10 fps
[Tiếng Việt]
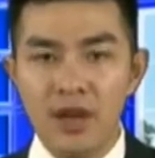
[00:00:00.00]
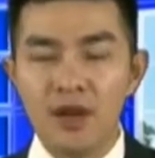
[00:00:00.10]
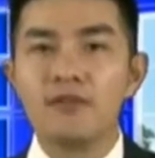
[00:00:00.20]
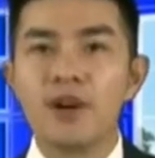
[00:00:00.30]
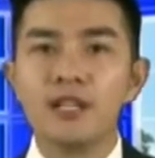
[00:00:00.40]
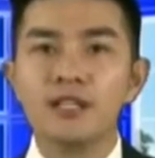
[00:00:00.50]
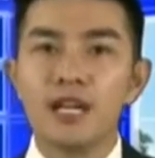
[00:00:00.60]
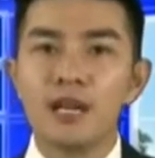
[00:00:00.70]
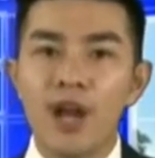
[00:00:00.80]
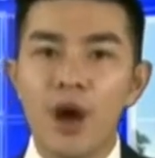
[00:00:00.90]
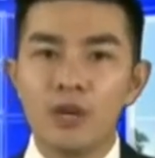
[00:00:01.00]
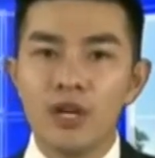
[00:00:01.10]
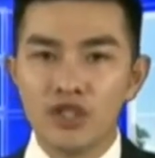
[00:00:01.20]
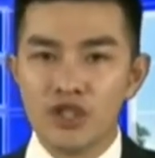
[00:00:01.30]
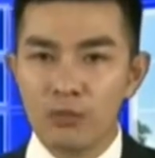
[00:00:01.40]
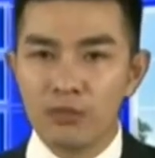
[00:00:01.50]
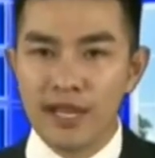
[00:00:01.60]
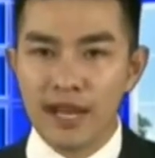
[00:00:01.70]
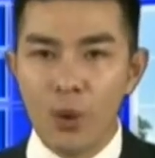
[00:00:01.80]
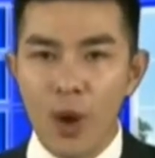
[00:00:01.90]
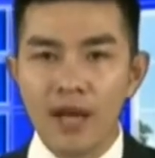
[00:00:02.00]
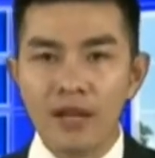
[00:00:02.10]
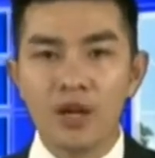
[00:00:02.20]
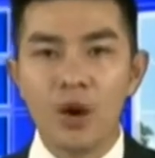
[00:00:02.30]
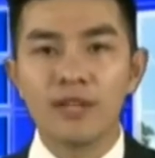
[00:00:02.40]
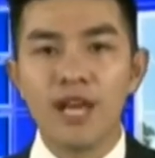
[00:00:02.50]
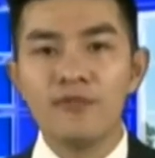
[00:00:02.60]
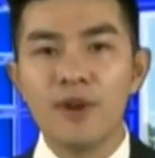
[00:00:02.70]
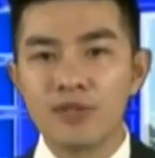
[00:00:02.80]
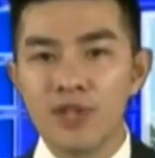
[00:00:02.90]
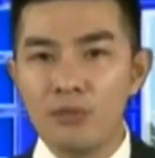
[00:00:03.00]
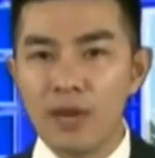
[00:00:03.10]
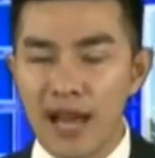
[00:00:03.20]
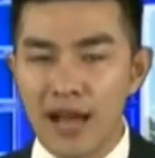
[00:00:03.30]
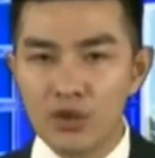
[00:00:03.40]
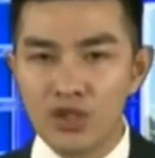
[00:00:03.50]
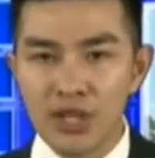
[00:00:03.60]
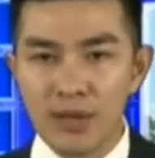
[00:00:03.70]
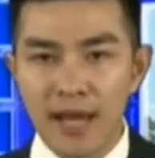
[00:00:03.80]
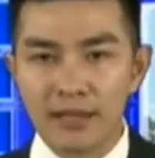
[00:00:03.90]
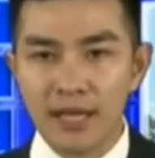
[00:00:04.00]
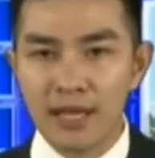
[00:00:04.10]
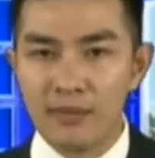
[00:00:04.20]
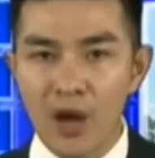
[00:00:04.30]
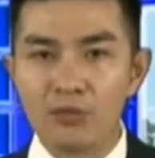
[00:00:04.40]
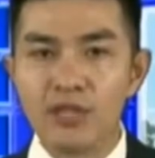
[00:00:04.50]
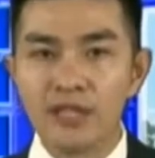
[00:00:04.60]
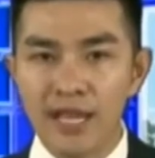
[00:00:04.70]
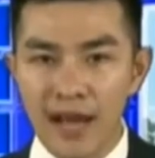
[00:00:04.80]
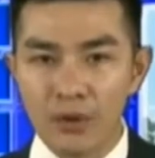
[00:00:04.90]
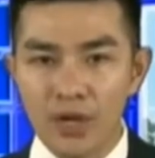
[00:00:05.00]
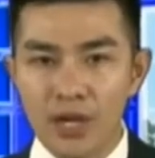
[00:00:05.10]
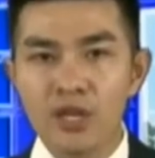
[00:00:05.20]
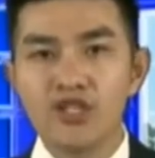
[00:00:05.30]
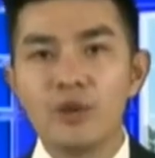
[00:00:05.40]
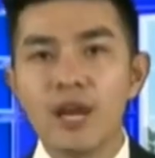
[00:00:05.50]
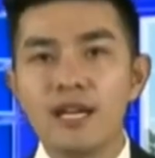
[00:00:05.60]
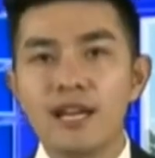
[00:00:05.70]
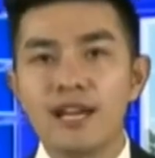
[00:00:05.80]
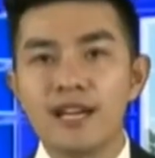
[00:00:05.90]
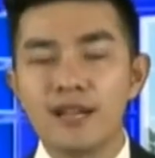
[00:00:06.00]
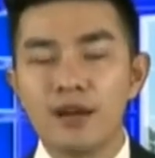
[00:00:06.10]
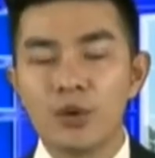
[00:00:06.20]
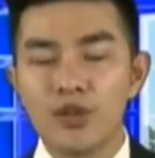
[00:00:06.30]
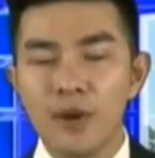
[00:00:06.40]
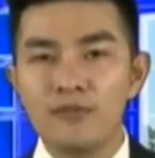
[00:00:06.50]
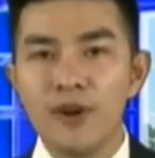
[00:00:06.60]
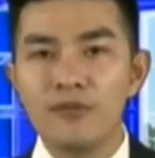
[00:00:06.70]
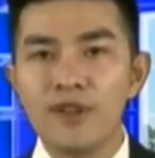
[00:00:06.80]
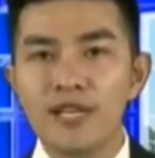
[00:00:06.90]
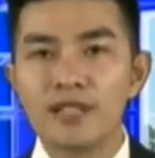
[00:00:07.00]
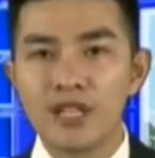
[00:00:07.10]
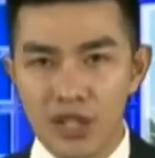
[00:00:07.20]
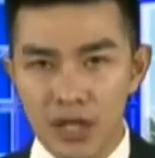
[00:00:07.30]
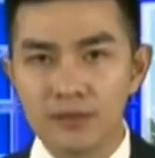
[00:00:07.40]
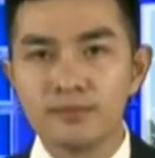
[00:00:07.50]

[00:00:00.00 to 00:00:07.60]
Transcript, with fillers: Với tỉnh Lâm Đồng, trong thời gian qua, công tác phòng chống bệnh lao trên địa bàn tỉnh Lâm Đồng như thế nào? Sau đây là ghi nhận của nhóm phóng viên thời sự.